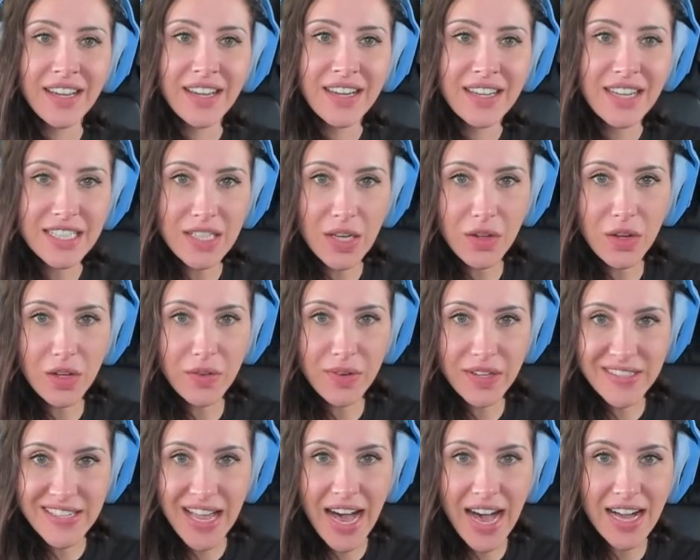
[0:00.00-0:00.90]
Da ist auch noch
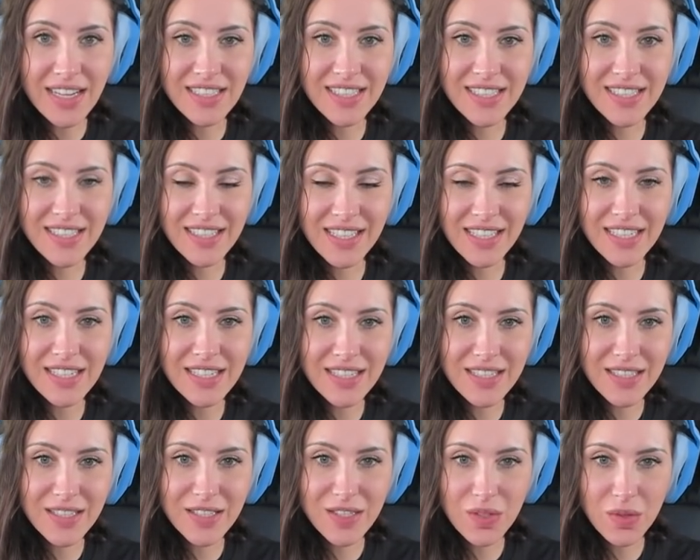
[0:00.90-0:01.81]
was Hartes drin.
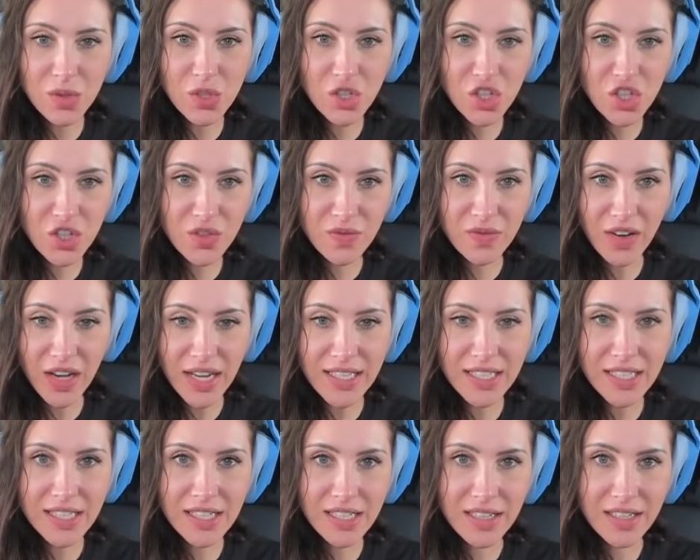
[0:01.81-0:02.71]
Das ist so ein
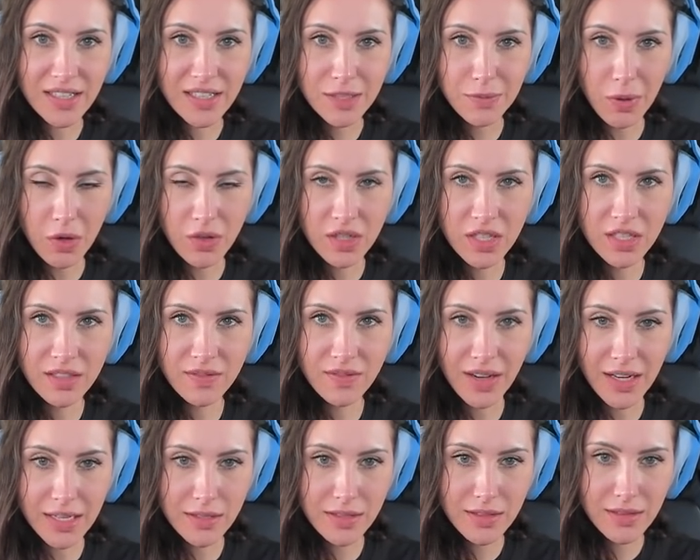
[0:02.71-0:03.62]
Schwein. Ich brauche einen
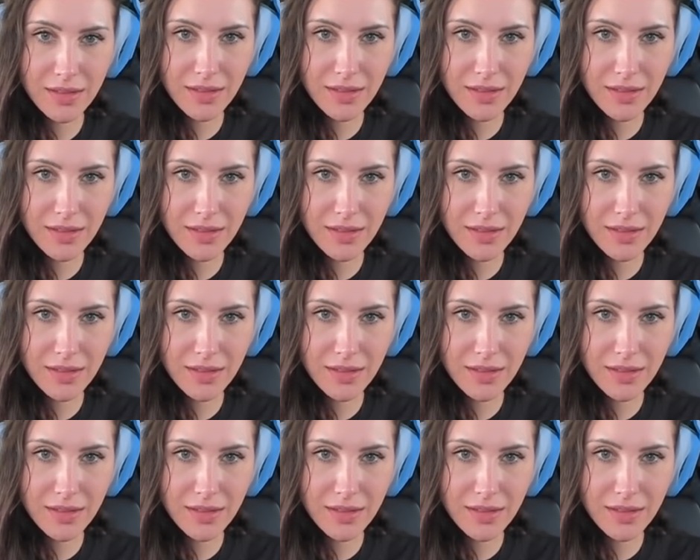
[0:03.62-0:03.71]
Hinweis.